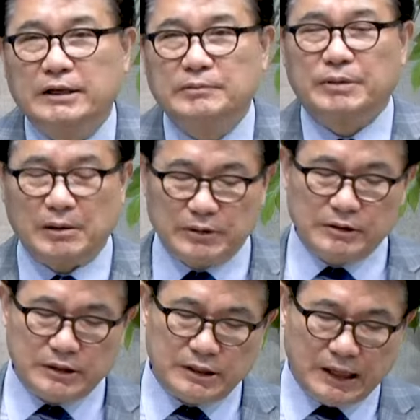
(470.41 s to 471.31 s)
이런
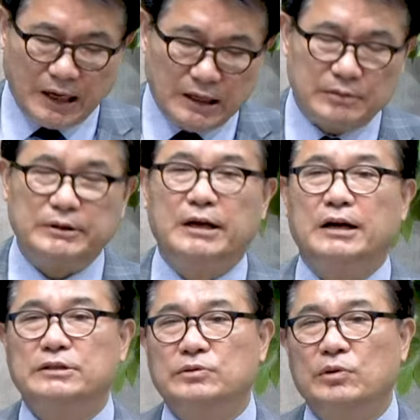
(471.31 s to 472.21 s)
파벌들이 난립을
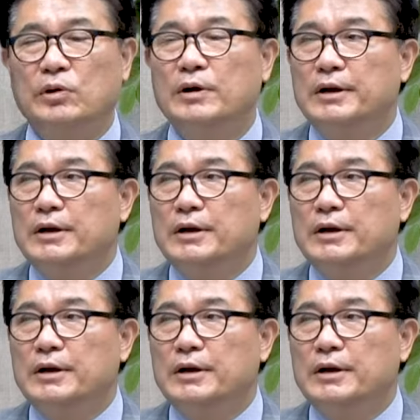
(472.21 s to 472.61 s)
해가지고